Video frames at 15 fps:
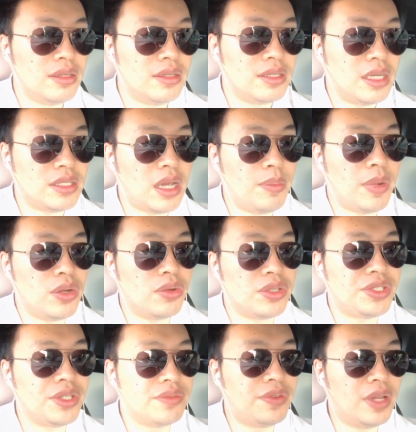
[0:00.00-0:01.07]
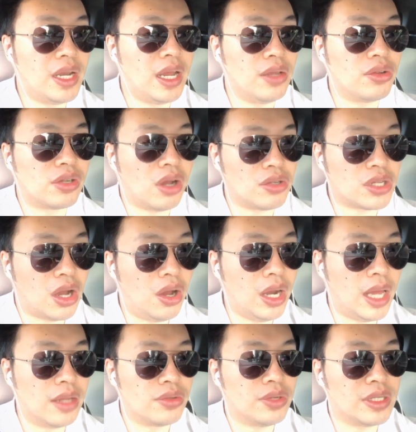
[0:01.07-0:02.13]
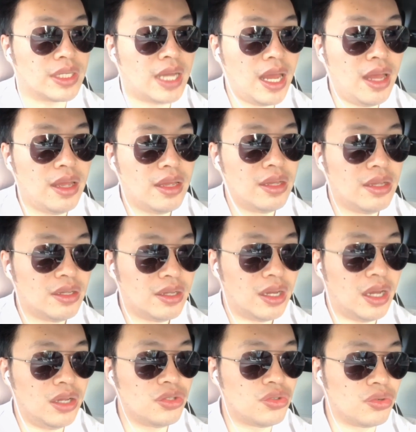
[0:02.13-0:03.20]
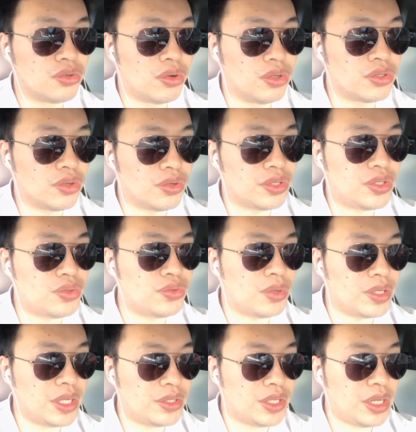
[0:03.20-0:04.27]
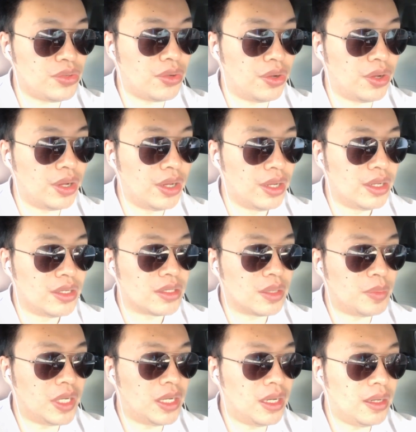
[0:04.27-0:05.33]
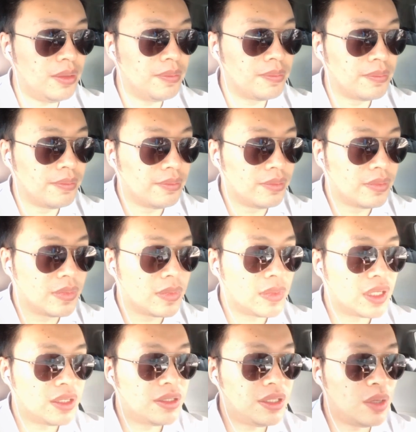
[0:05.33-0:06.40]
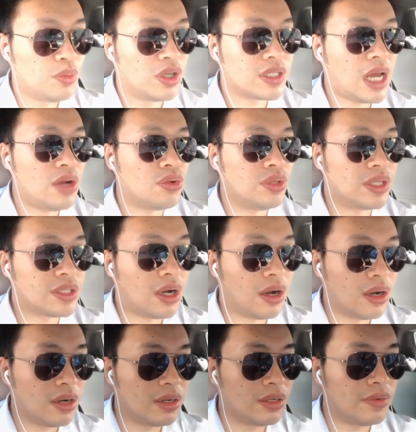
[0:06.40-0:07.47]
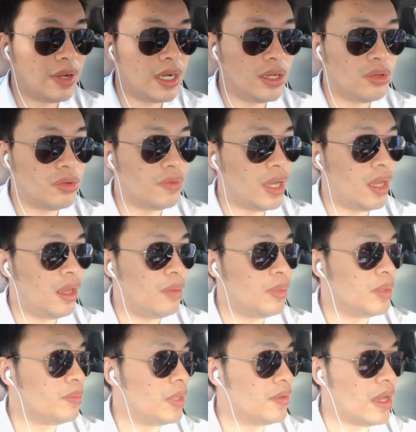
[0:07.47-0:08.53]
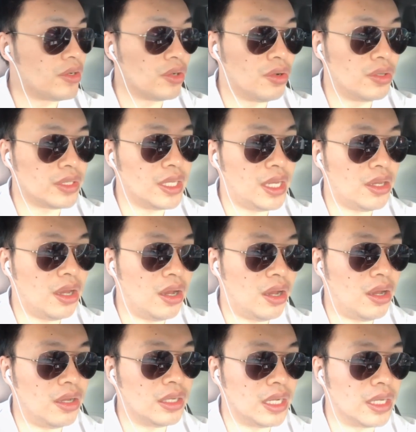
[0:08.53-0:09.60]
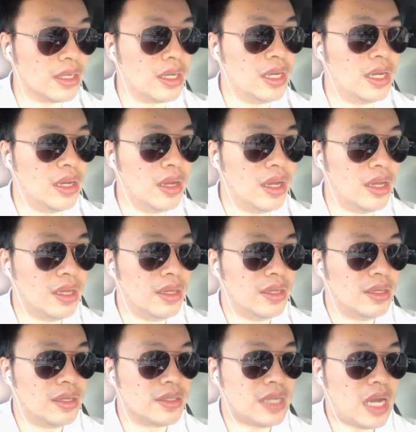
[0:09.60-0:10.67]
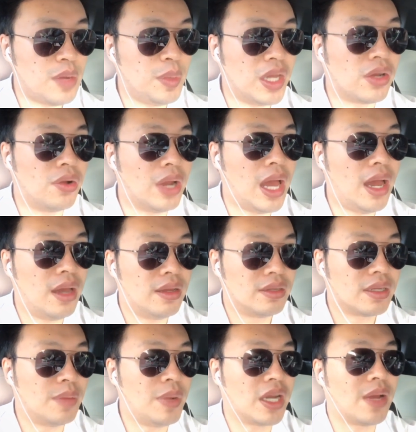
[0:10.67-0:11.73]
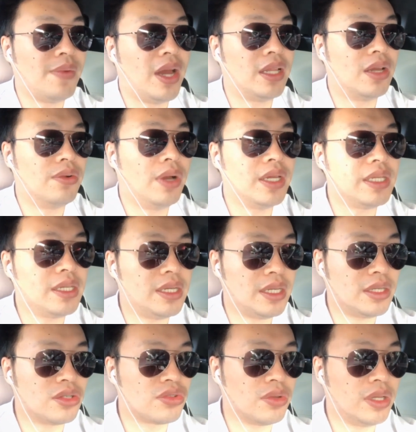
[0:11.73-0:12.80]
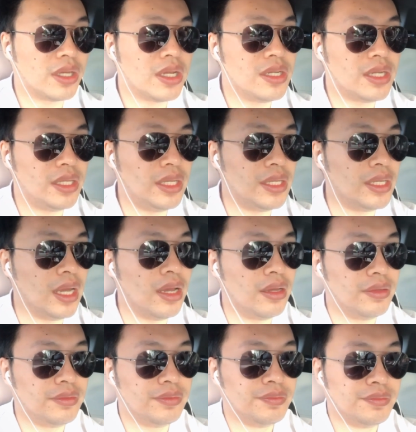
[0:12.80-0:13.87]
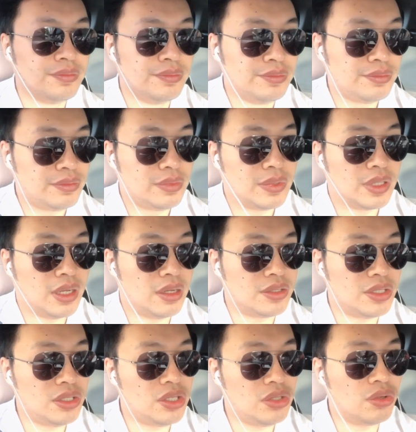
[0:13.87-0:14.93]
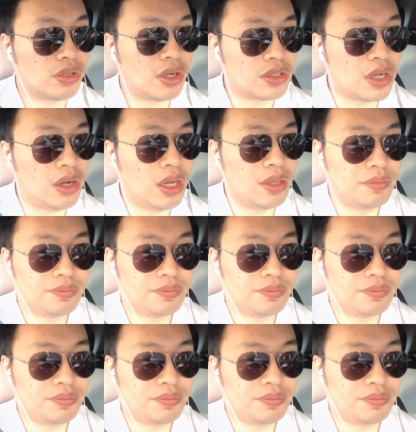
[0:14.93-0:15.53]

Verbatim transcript: 在下面又兴奋了，又高潮了，说你看啊，中共就是做这这种什么。卸磨杀驴的事儿是吧？利用完孟孟晚舟，现在要那个杀人灭口了，干嘛干嘛的？哇，一个一个说的跟真的一样，啊，集体又高潮了。